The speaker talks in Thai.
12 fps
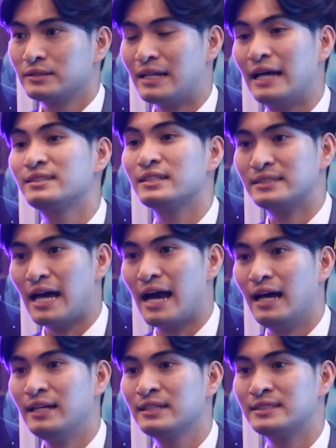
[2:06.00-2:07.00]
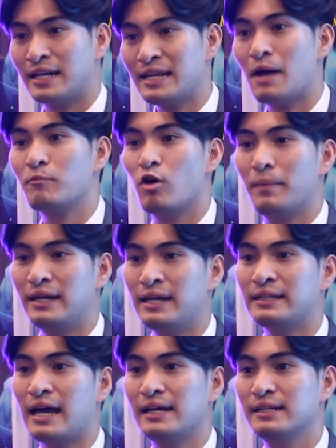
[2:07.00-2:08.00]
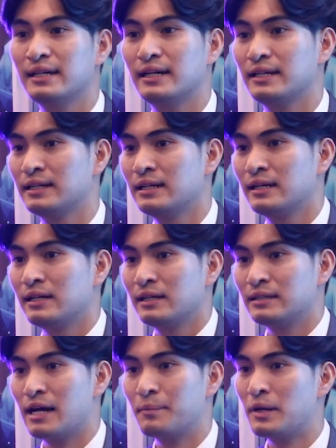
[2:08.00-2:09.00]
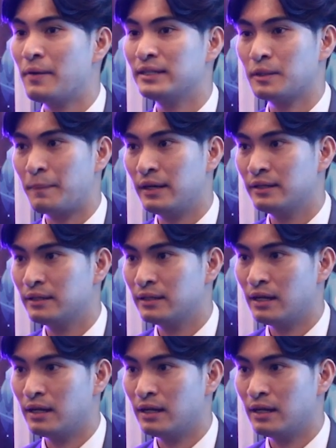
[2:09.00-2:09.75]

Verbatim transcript: สถานศึกษา ชั้นนำของประเทศไทยเลย ทั้งไม่ว่าจะเป็น